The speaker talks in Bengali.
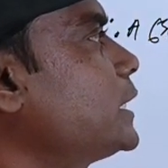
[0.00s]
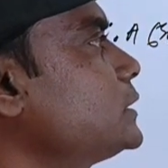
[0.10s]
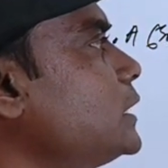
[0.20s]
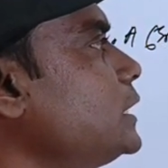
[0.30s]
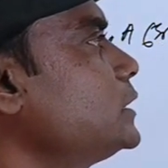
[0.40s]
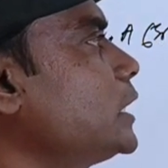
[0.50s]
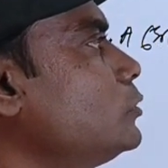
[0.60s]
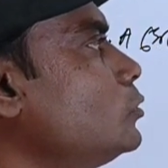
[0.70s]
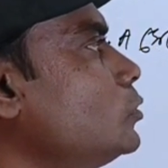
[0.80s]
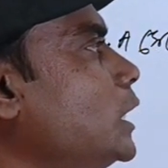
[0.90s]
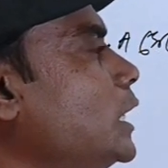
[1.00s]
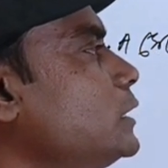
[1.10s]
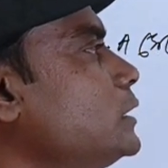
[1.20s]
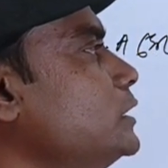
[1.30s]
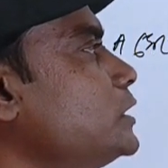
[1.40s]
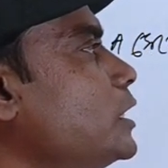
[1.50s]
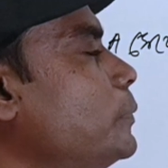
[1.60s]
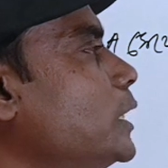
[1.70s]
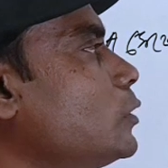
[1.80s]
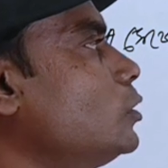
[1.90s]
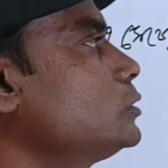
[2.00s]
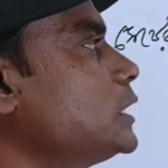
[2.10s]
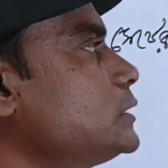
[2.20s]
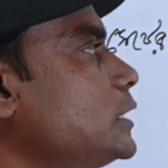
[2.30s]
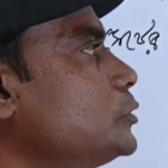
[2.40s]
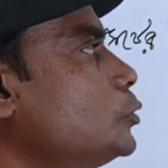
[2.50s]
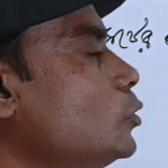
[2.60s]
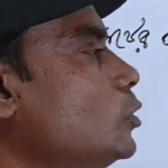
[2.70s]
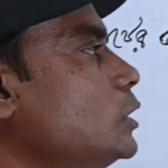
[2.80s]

চার চার দুগুণ আট তিন চারা বারো চার চারে ষোলো